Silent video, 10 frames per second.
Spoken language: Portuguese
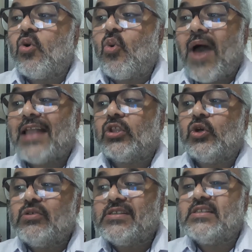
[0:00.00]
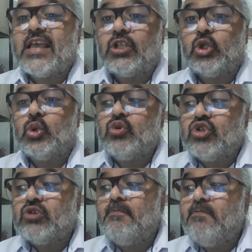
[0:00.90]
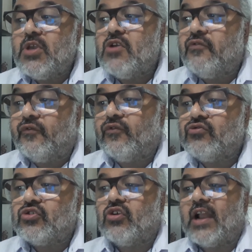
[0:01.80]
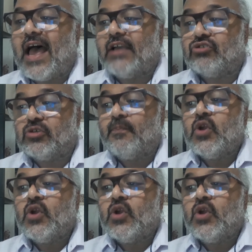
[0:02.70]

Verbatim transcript: 400 mil funcionários.